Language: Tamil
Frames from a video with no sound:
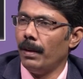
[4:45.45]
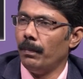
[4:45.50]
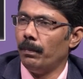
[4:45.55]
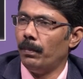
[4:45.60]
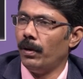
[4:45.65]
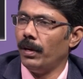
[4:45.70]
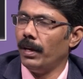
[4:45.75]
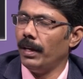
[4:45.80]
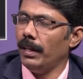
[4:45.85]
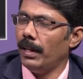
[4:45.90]

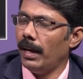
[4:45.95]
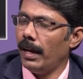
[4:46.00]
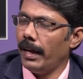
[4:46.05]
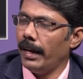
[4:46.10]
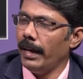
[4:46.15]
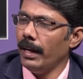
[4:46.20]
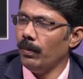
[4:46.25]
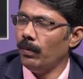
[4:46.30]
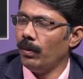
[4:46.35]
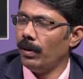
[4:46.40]
இப்போ இதில்
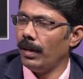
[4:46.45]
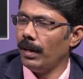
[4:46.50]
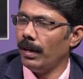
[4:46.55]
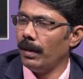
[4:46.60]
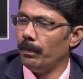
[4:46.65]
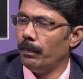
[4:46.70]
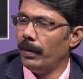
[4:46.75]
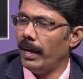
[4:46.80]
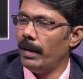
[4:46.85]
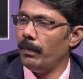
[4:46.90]
என்ன ஒரு
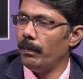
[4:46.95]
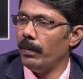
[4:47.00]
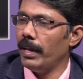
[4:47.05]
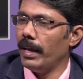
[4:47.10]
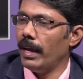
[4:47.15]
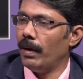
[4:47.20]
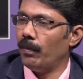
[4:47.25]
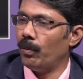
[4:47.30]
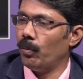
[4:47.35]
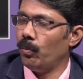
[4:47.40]

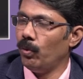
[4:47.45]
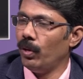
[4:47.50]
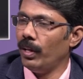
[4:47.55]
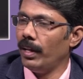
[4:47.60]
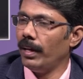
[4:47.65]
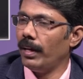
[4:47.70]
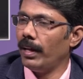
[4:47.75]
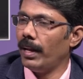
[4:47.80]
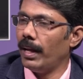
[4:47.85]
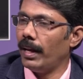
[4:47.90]
மேன்மையை அவர்
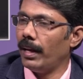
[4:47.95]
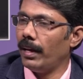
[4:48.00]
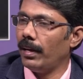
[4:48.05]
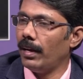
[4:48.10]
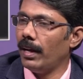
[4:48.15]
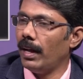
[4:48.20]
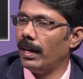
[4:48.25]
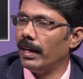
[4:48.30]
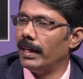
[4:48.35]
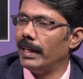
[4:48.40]
உணர்கிறார்
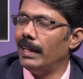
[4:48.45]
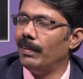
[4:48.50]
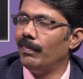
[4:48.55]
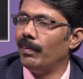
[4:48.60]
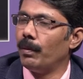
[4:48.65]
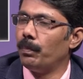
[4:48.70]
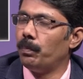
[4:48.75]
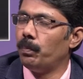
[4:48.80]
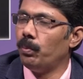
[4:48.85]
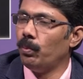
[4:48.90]
என்றால்
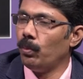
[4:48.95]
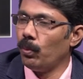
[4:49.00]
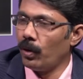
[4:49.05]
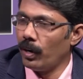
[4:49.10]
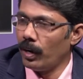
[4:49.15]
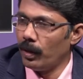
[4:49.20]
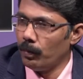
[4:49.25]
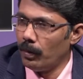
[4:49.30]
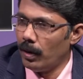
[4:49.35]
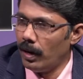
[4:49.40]
இவர்
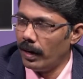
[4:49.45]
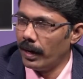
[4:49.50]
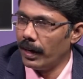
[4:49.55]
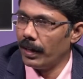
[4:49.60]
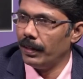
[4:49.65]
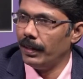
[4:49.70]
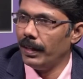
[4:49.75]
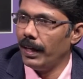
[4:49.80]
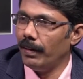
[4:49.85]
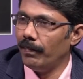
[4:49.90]

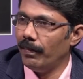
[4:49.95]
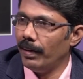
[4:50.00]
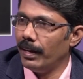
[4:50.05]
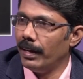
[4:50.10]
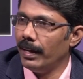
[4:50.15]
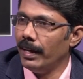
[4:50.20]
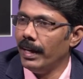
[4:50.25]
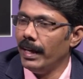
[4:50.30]
பூரணமான தேவன்